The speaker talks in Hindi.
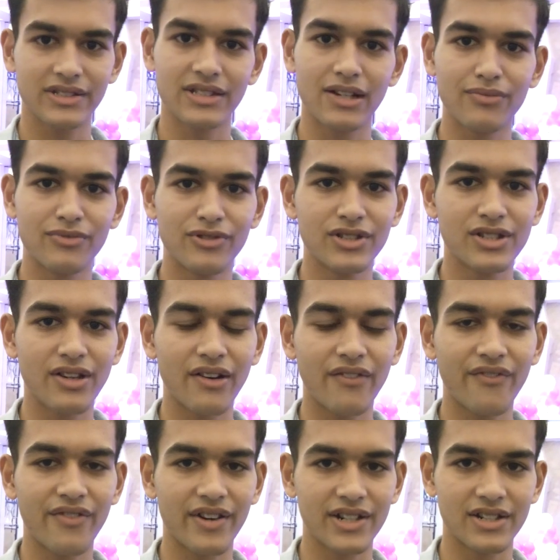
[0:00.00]
सब कुछ
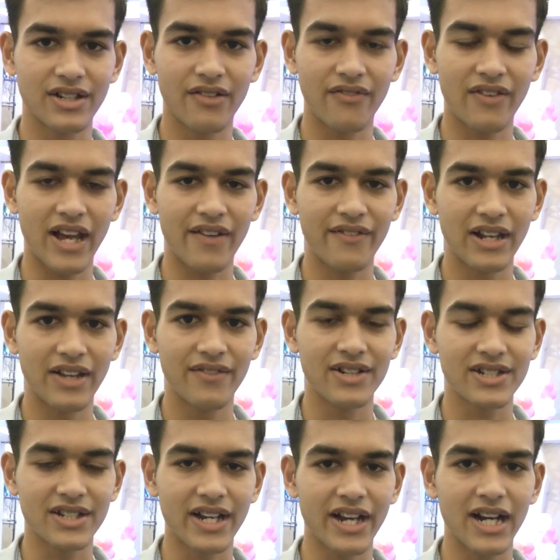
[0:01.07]
फ्लाईविल
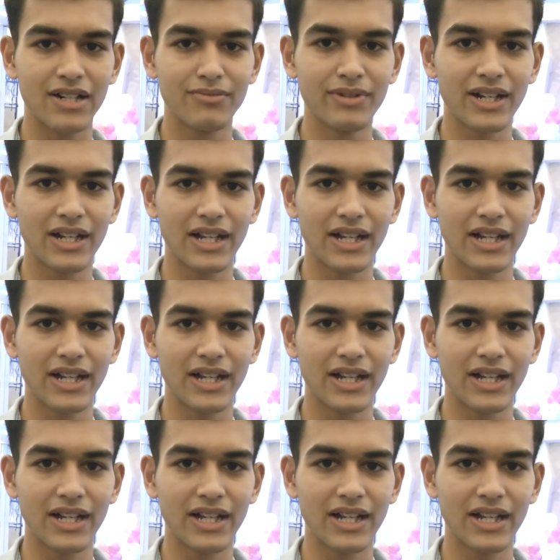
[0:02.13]
एविएशन अकेडमी के